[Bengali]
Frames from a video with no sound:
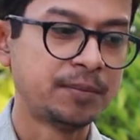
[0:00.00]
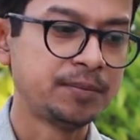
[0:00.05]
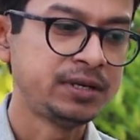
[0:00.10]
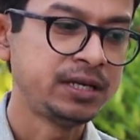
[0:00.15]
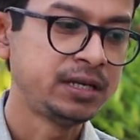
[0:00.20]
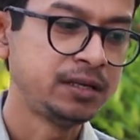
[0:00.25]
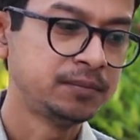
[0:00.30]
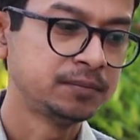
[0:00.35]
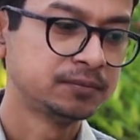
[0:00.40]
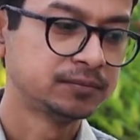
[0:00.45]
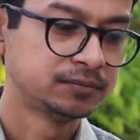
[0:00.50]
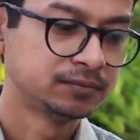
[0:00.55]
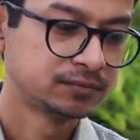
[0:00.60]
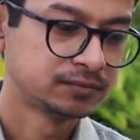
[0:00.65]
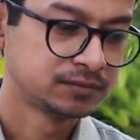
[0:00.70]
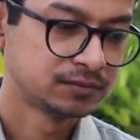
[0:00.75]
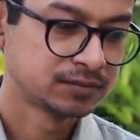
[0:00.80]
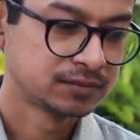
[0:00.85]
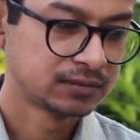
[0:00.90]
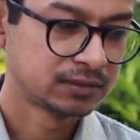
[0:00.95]
আমি
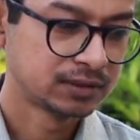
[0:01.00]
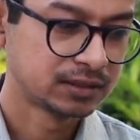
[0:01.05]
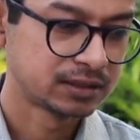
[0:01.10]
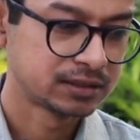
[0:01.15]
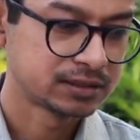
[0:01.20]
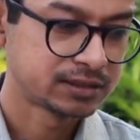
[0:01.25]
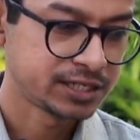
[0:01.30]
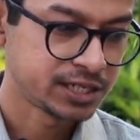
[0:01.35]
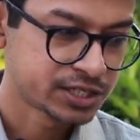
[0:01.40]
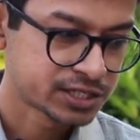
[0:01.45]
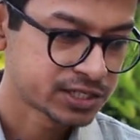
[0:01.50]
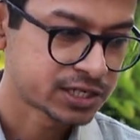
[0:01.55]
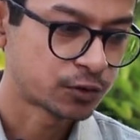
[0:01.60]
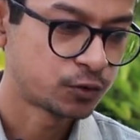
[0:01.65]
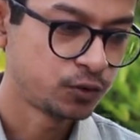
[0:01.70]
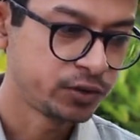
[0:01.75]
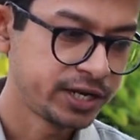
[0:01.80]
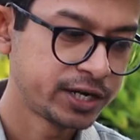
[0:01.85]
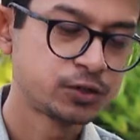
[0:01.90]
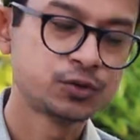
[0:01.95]
চেষ্টা
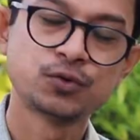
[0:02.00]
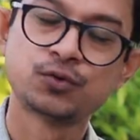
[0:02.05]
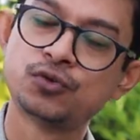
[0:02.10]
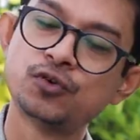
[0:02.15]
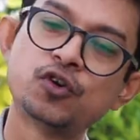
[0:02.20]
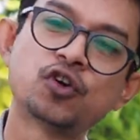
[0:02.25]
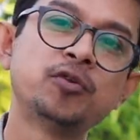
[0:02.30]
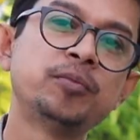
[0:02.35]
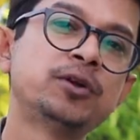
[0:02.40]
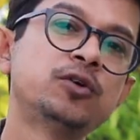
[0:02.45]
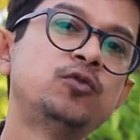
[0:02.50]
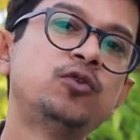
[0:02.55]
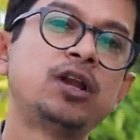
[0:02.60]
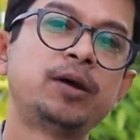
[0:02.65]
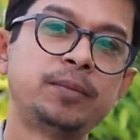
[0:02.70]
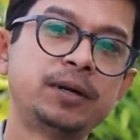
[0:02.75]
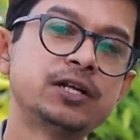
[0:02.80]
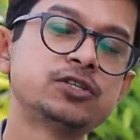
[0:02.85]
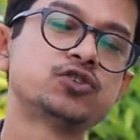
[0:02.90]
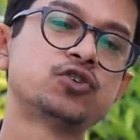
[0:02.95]
করি একটু অন্য রকমের
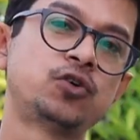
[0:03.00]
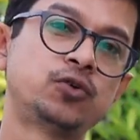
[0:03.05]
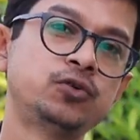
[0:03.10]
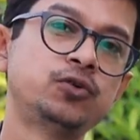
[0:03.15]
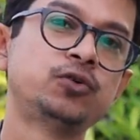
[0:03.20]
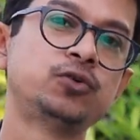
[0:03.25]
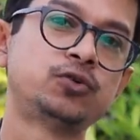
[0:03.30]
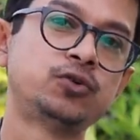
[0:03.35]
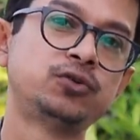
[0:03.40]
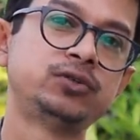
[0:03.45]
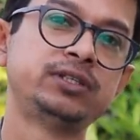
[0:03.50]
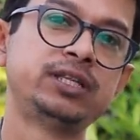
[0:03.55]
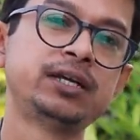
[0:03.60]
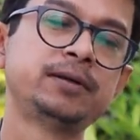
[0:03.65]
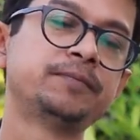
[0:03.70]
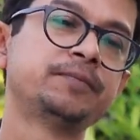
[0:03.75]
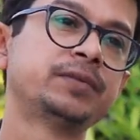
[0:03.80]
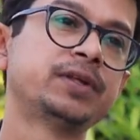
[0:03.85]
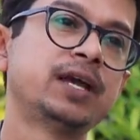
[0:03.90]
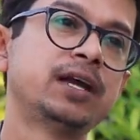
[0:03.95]
গোলাপ গাছ সংগ্রহ করতে